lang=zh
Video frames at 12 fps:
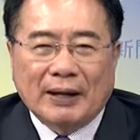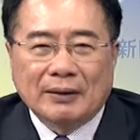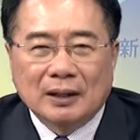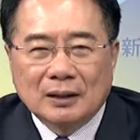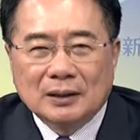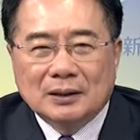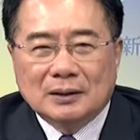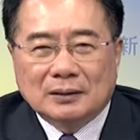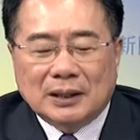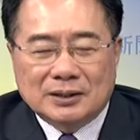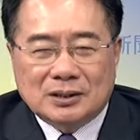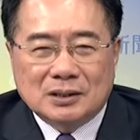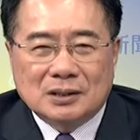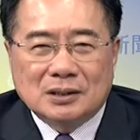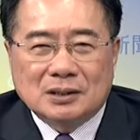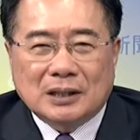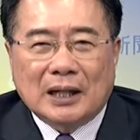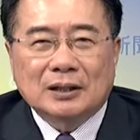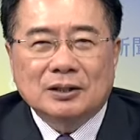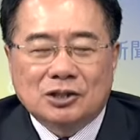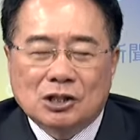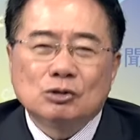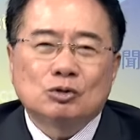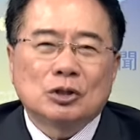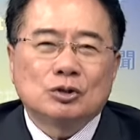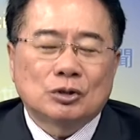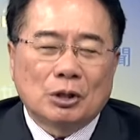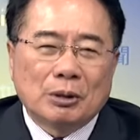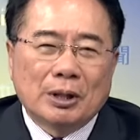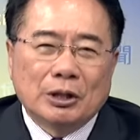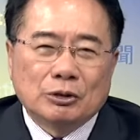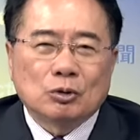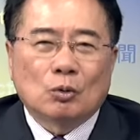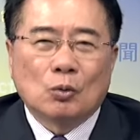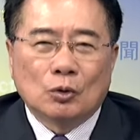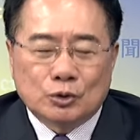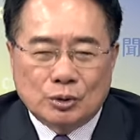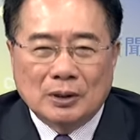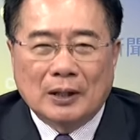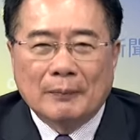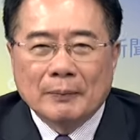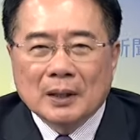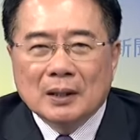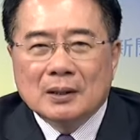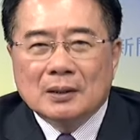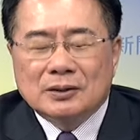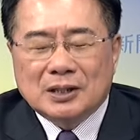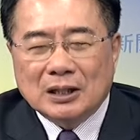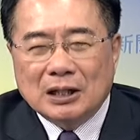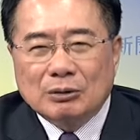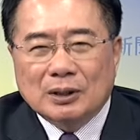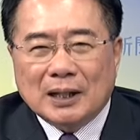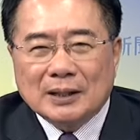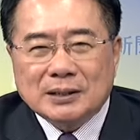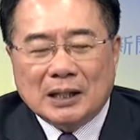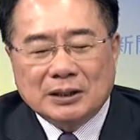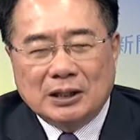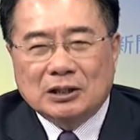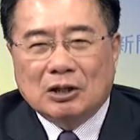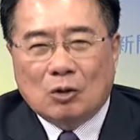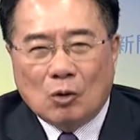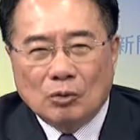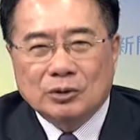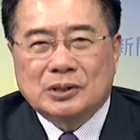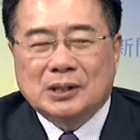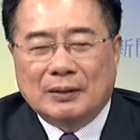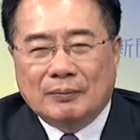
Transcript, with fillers: 了，但是他的青春岁月也就过去了。是，正因为他这样的一个贡献，